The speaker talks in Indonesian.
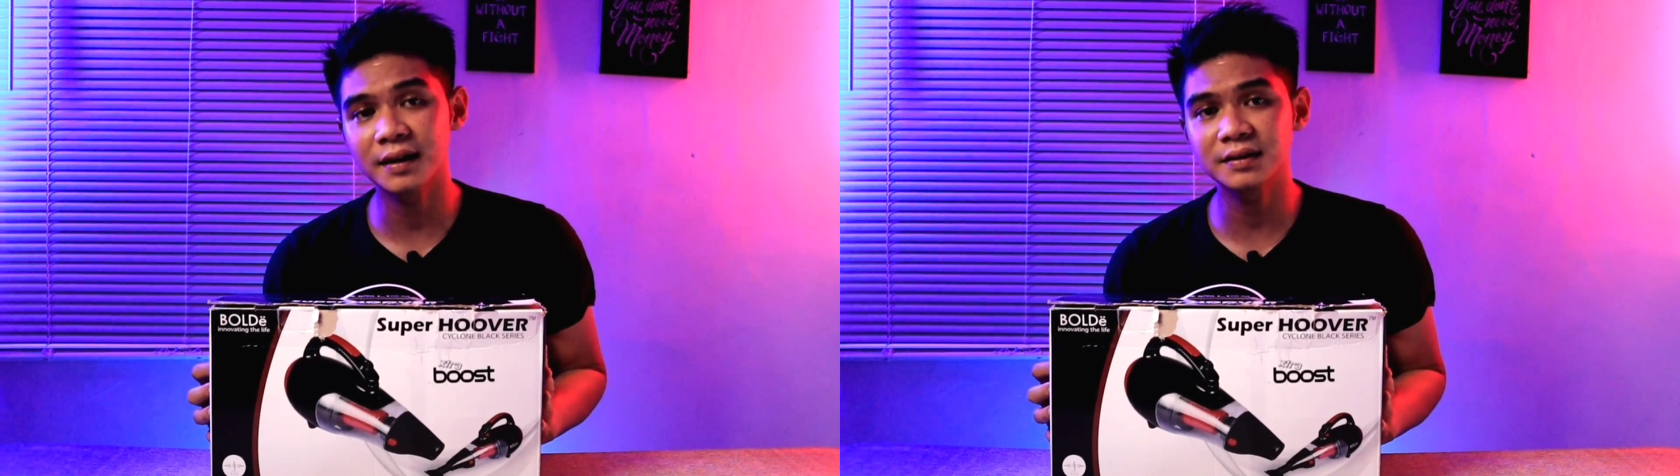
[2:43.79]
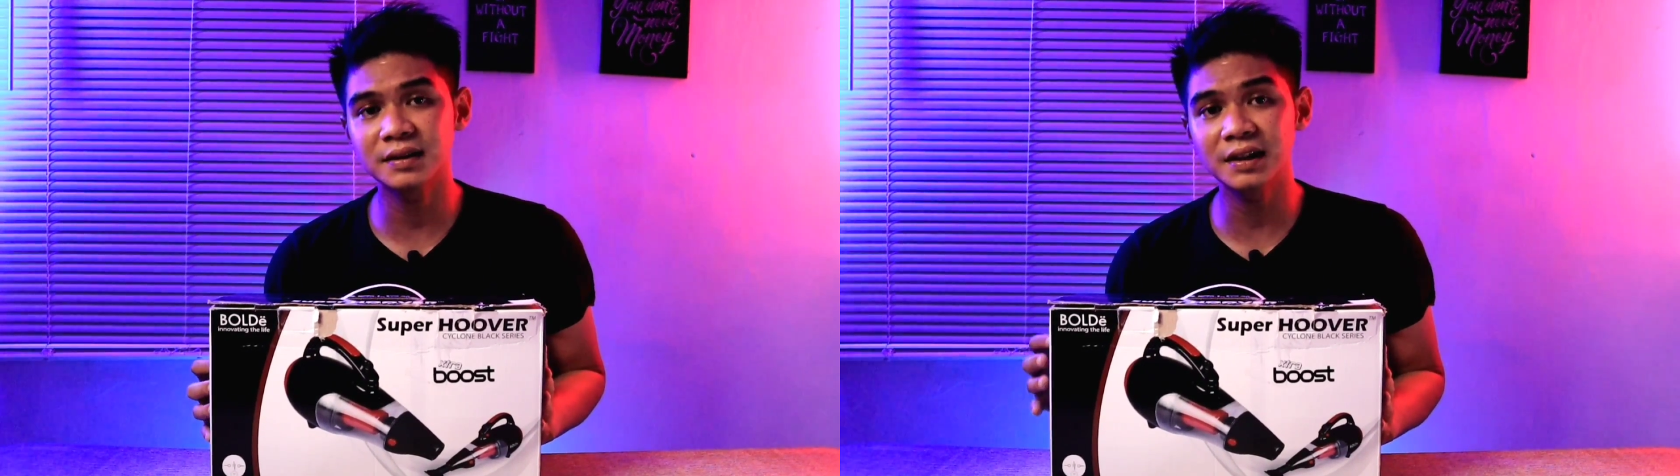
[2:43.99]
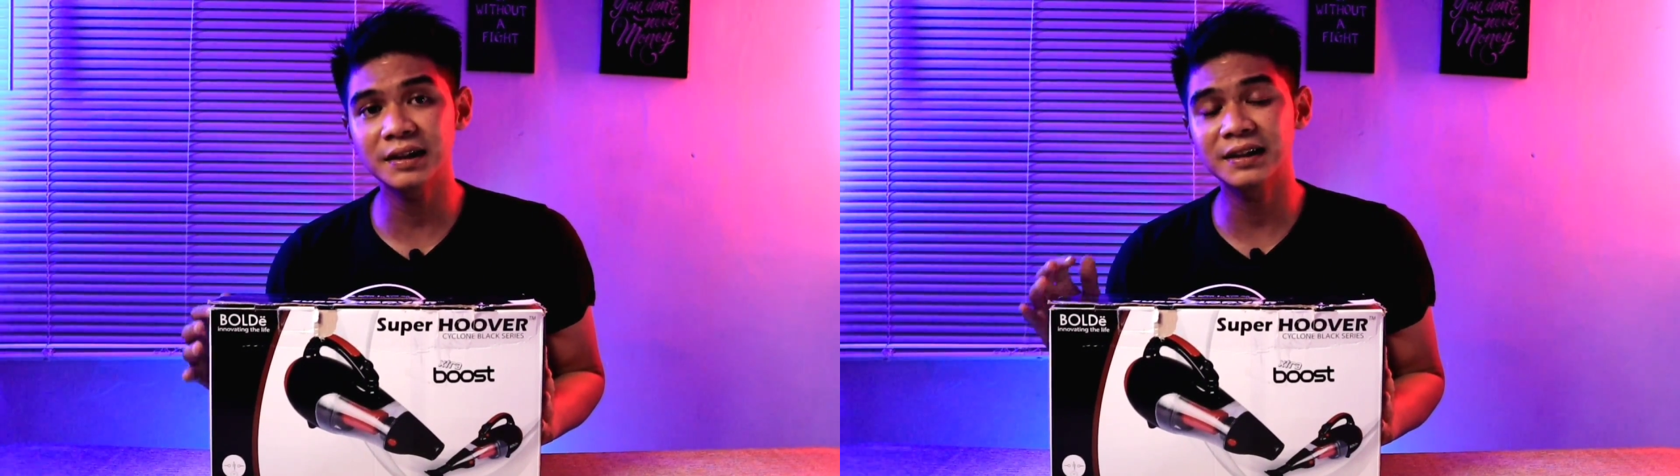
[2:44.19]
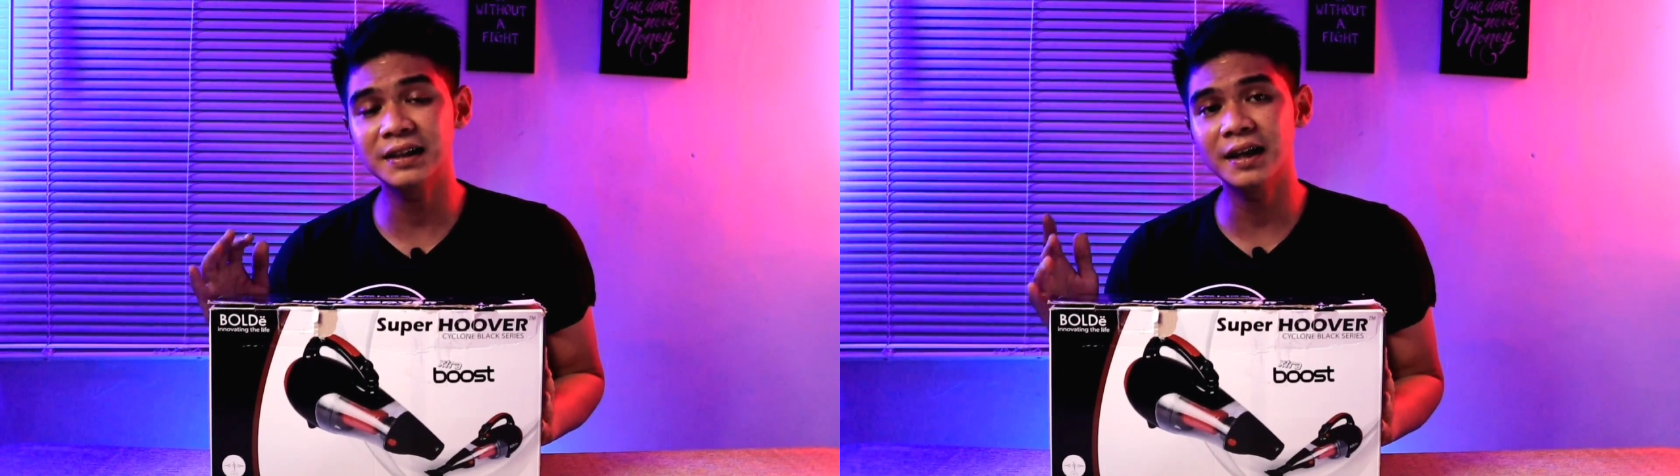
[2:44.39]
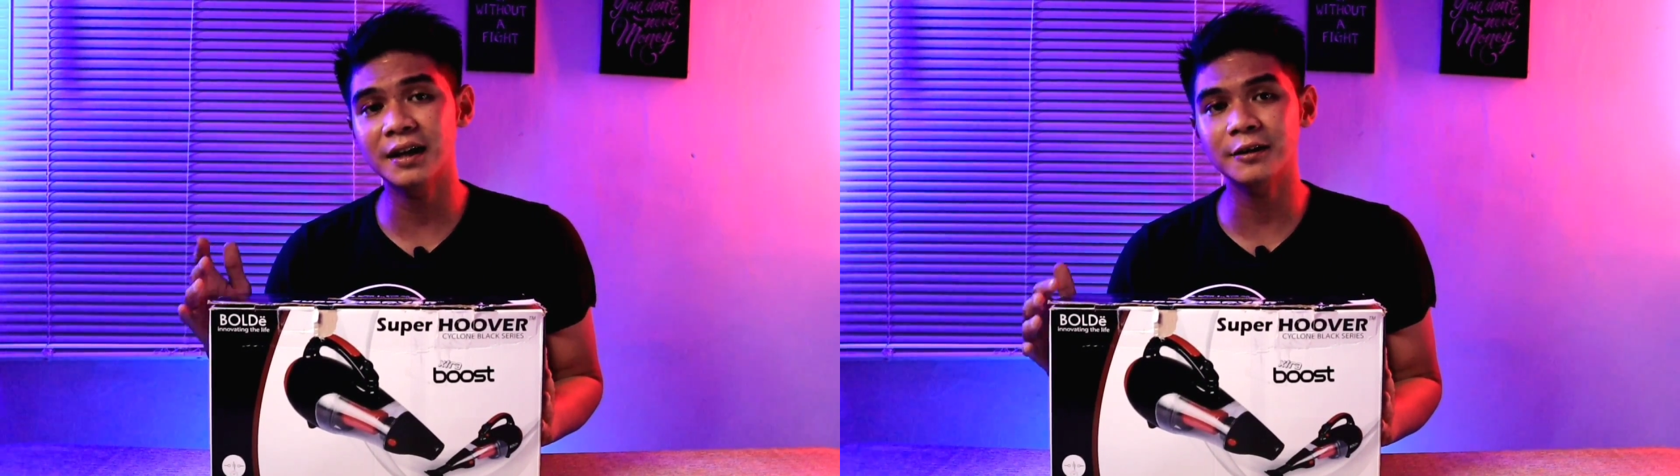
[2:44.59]
listrik
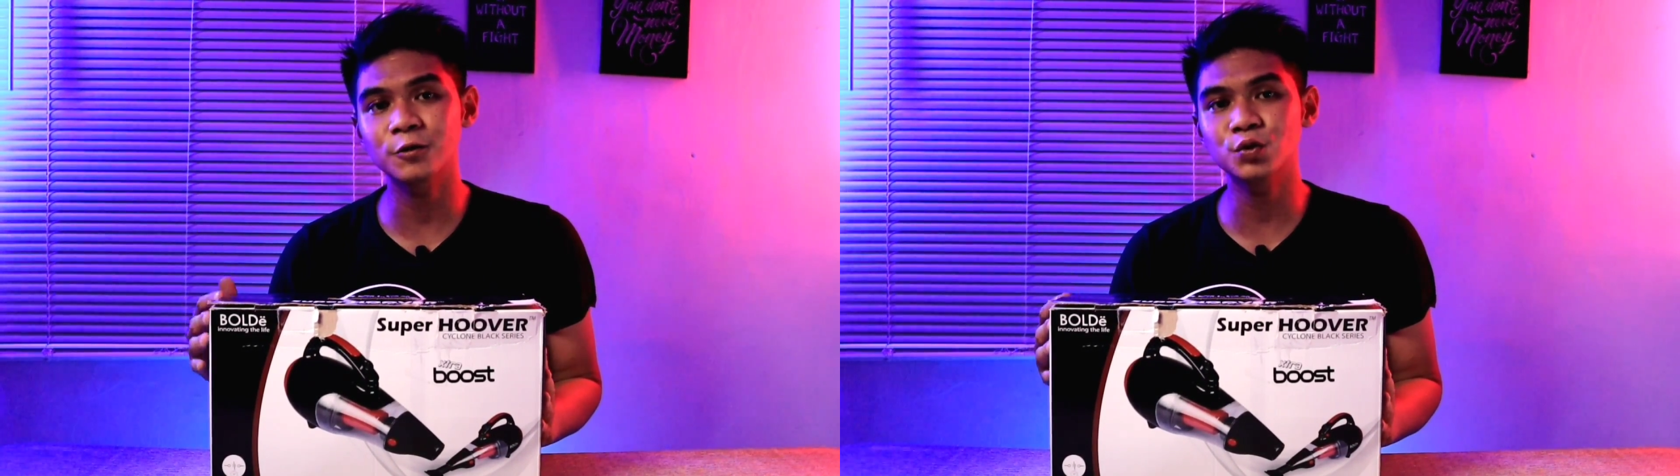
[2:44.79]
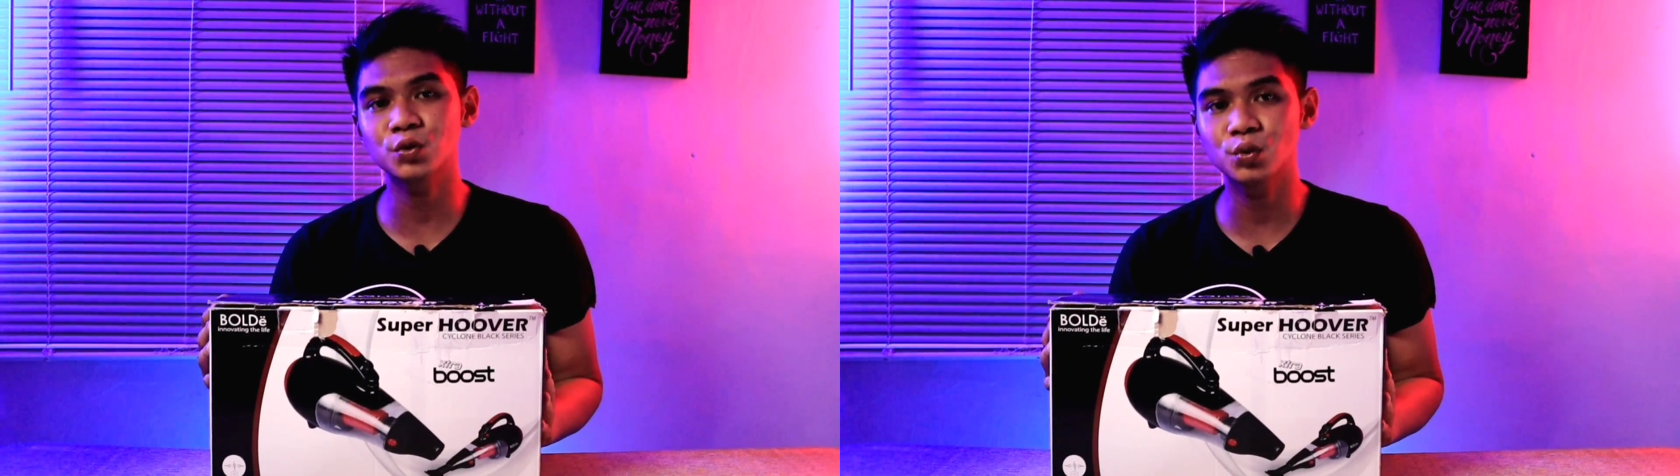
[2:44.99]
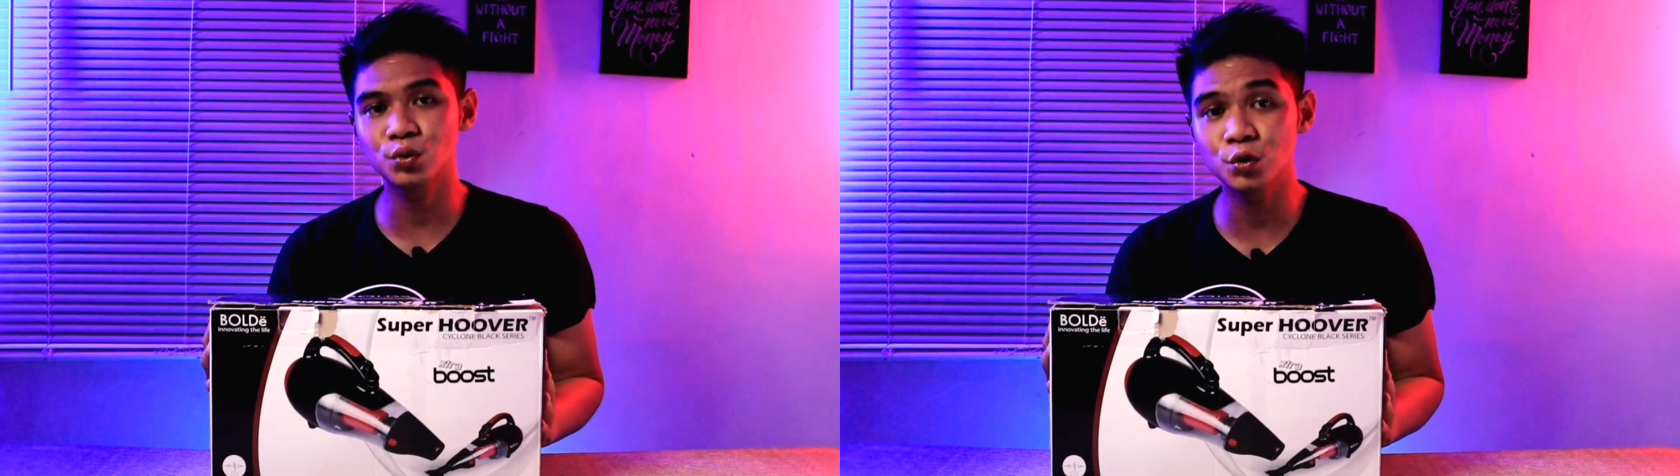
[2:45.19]
370